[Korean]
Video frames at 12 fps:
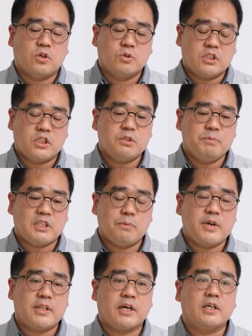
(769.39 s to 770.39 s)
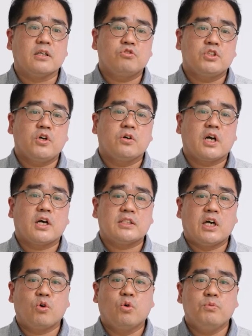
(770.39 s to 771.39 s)
서울시 의 시민참여에 대한 특이형과
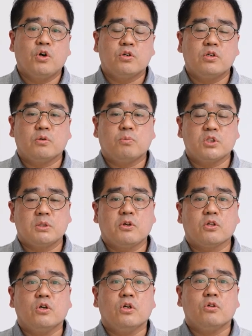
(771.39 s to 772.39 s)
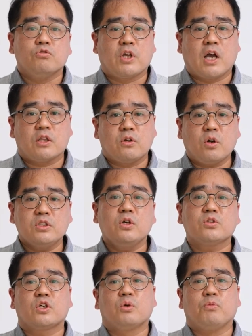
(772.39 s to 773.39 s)
제한 공명을 보시면 두 개가 떨어진
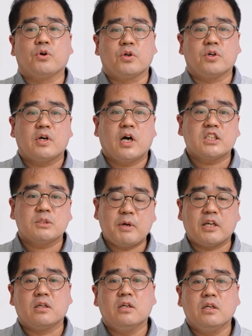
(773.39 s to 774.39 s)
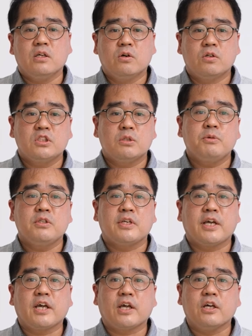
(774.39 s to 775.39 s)
것처럼 보여요. 하지만 이거는
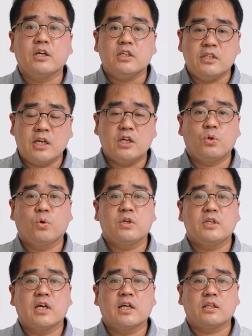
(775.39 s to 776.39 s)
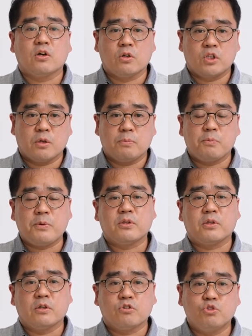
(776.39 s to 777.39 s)
시민들의 이해를 돕기 위한 어떻게
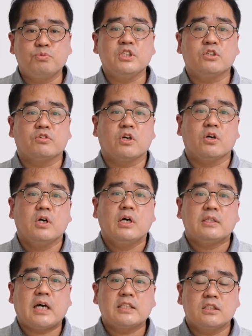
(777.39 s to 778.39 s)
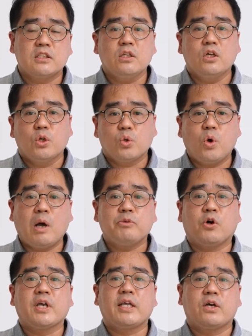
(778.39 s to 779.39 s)
보면 구분이고요. 사실은 통합
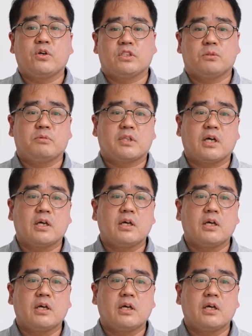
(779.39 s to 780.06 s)
연계되어 있습니다.